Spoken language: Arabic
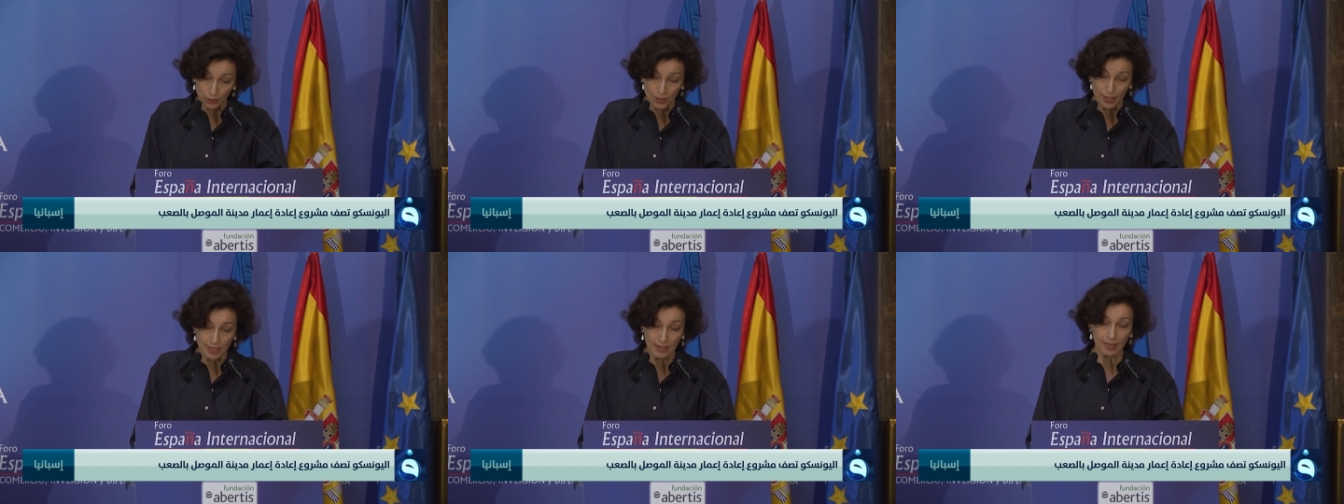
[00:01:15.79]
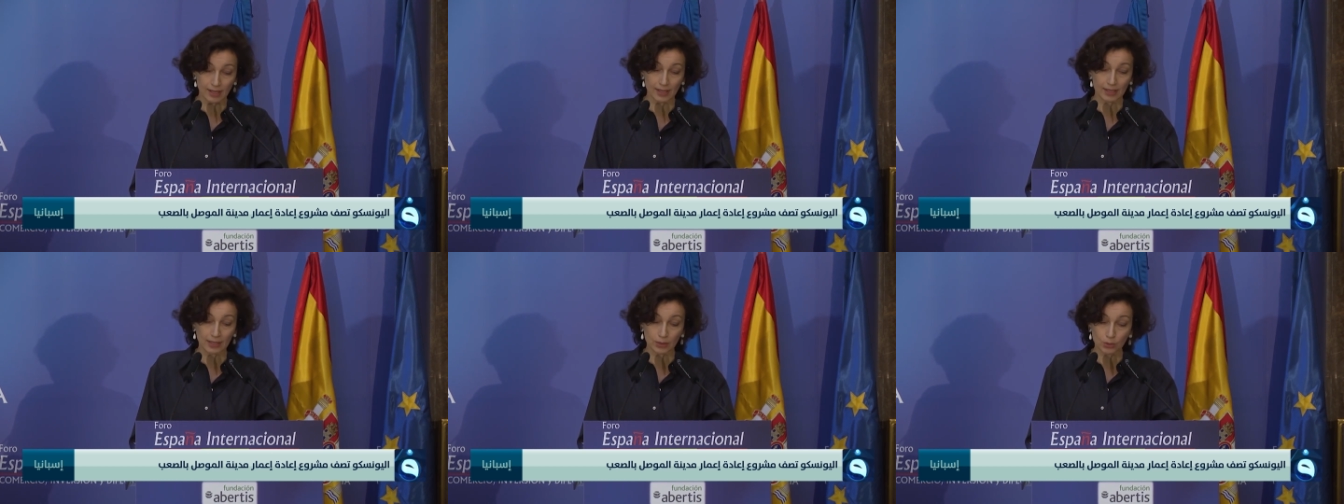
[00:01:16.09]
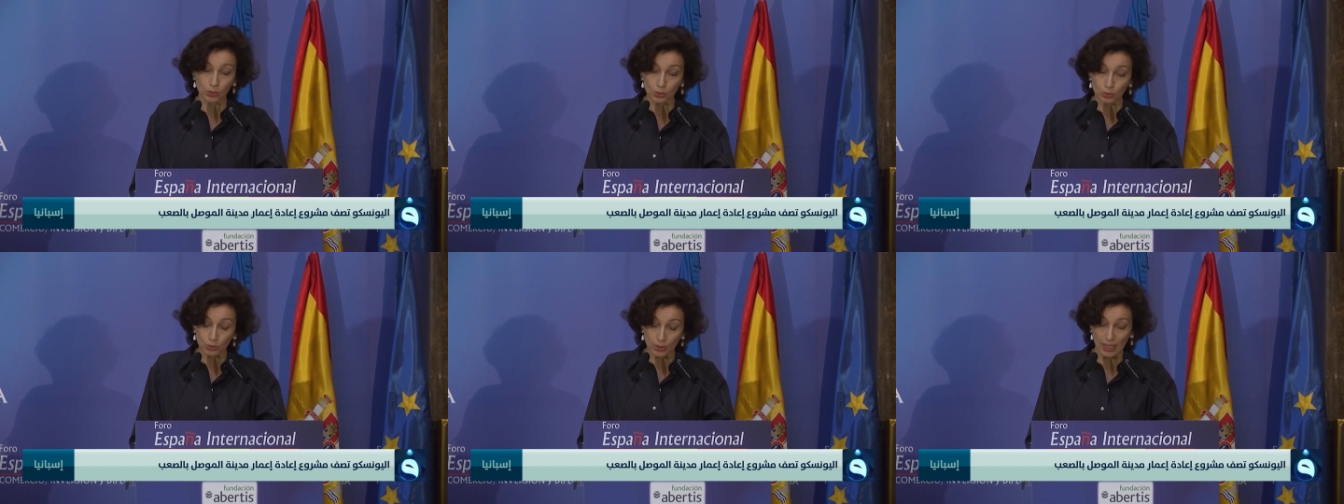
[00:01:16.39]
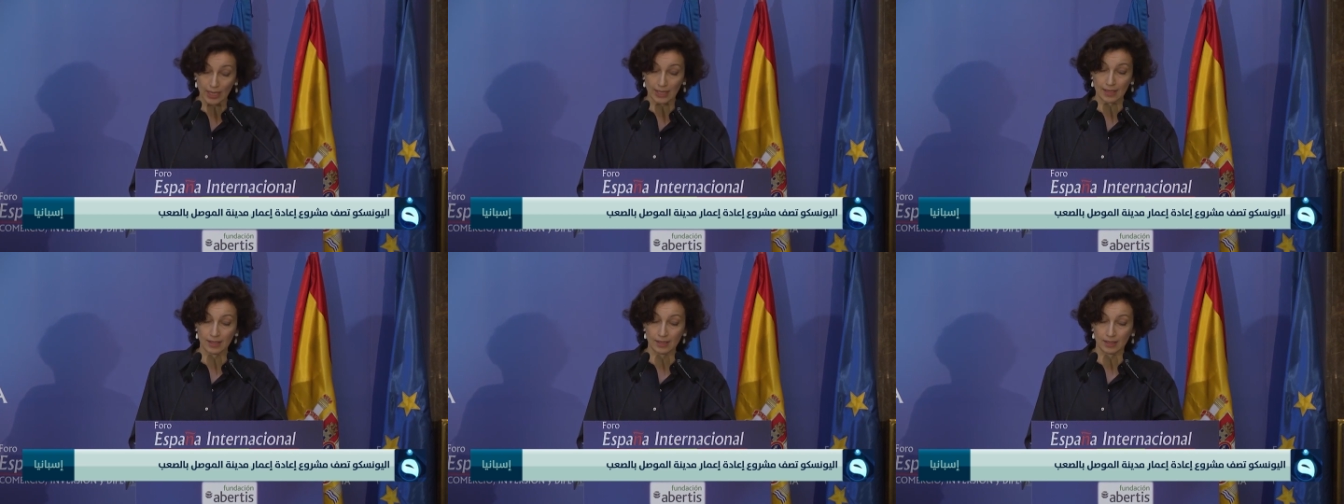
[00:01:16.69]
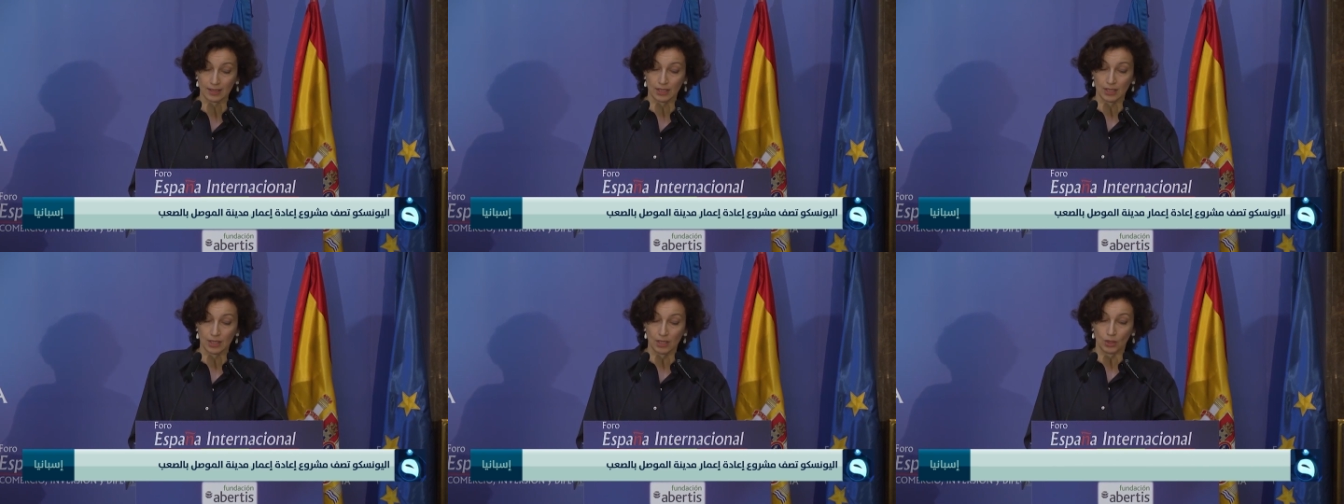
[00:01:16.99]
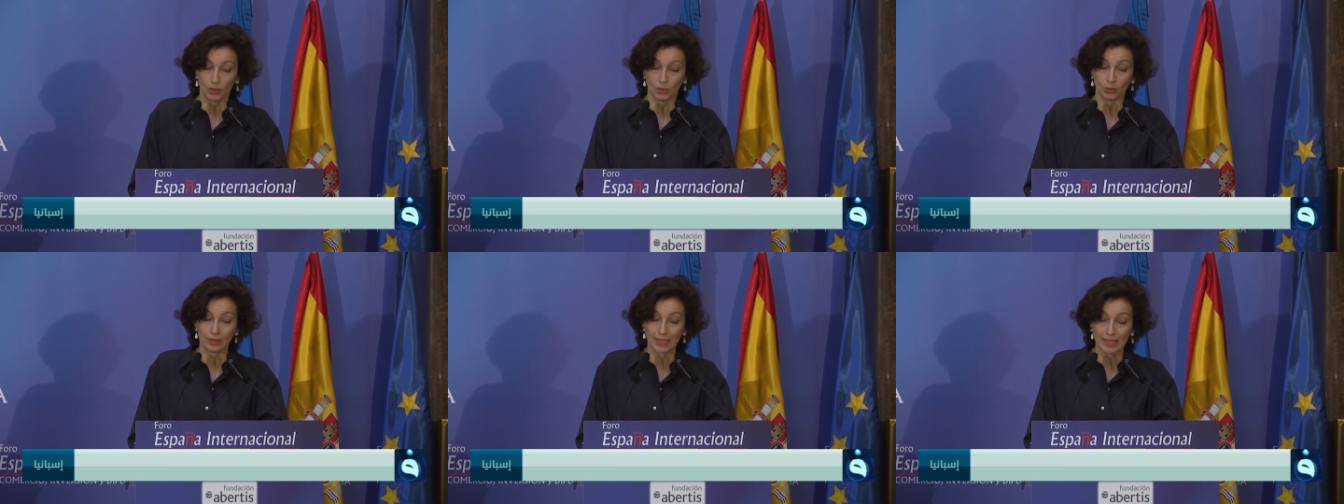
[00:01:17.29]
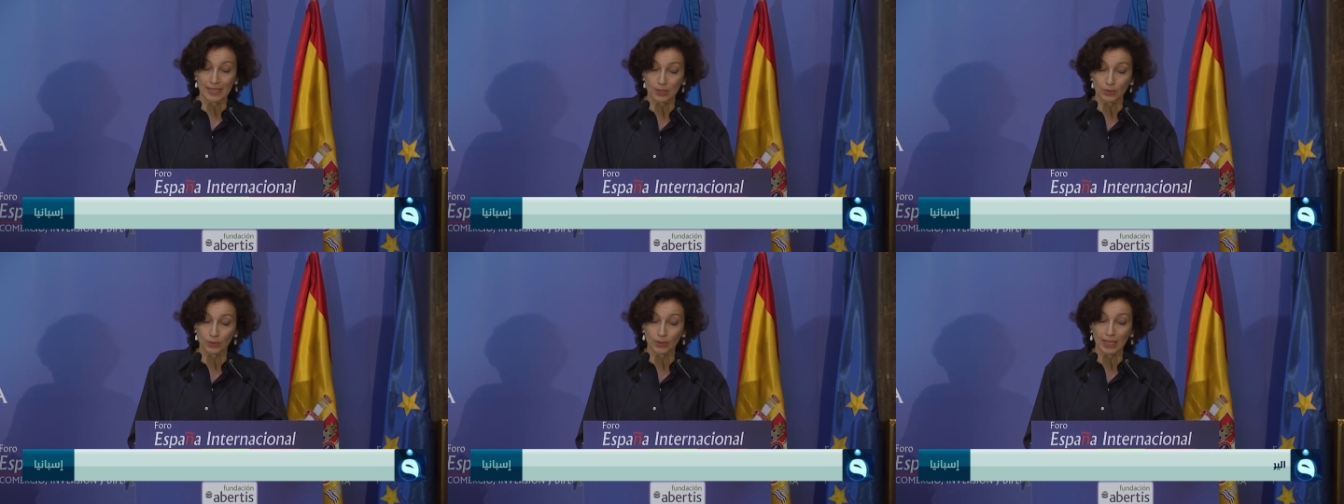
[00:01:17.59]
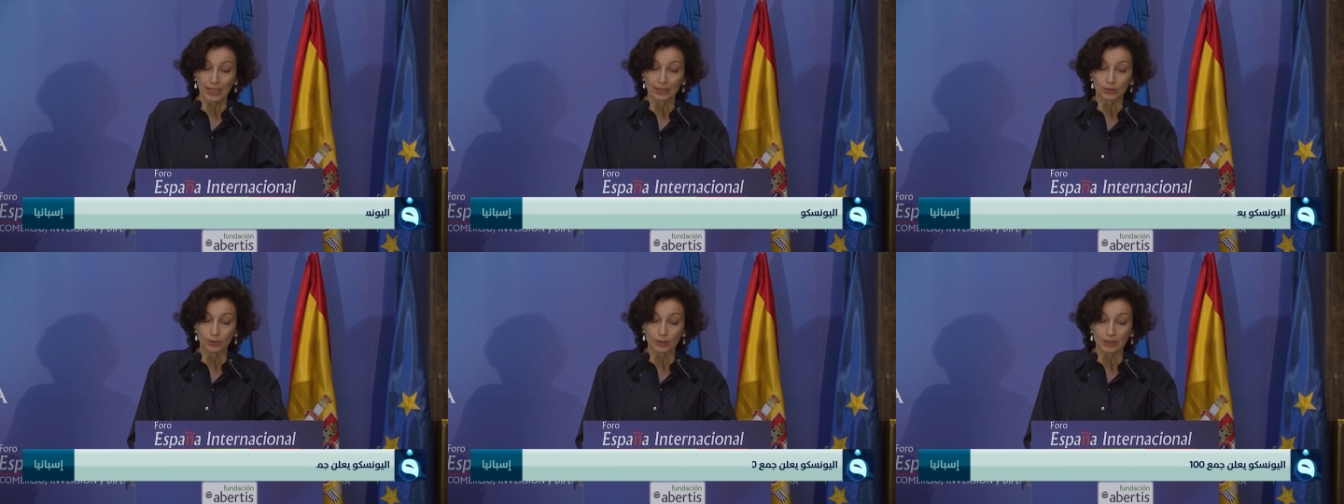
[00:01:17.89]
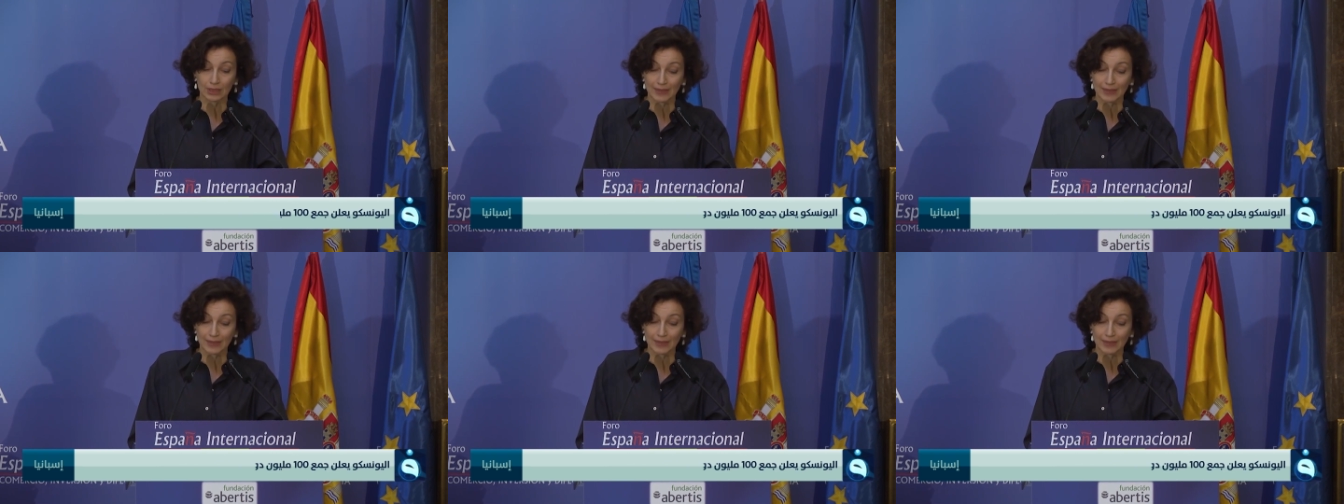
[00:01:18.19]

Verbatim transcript: المسيرة لتقييم الأضرار